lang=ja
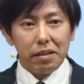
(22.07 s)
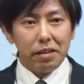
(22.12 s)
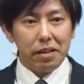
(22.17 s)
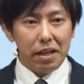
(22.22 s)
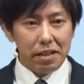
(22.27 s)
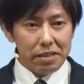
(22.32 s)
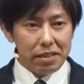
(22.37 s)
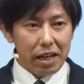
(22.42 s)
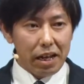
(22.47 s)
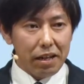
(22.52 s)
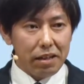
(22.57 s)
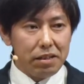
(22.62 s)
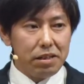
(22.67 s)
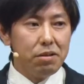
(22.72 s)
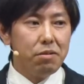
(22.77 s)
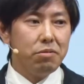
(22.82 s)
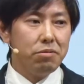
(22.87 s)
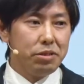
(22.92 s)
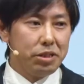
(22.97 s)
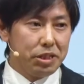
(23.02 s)
現在日
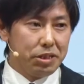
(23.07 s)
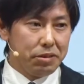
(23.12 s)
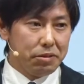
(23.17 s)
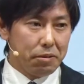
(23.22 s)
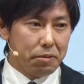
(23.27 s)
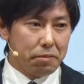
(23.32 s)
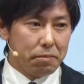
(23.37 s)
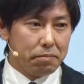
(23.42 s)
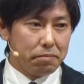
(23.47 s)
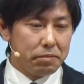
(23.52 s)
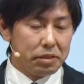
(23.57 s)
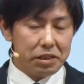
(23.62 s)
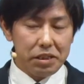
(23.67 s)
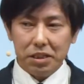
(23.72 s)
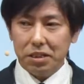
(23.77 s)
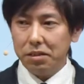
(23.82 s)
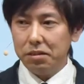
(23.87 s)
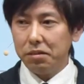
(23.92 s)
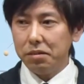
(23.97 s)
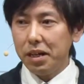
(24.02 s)
本人の死
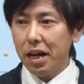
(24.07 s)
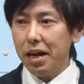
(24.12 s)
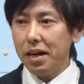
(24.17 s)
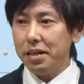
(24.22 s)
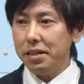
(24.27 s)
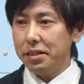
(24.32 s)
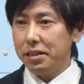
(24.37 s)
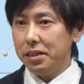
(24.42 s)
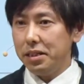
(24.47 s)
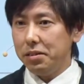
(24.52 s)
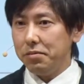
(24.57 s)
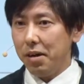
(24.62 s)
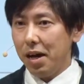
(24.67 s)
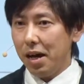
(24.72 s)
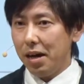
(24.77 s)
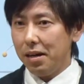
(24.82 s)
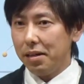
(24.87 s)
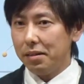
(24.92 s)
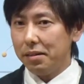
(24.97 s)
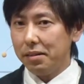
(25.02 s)
因の第1位
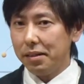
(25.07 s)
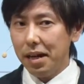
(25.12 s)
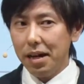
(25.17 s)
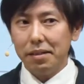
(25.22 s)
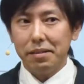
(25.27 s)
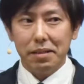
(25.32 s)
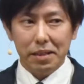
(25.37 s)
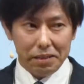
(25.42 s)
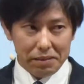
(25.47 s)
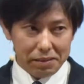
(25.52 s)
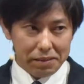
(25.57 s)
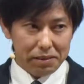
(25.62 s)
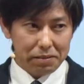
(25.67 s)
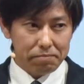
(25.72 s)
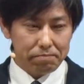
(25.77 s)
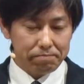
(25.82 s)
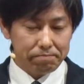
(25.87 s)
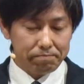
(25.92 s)
はがんです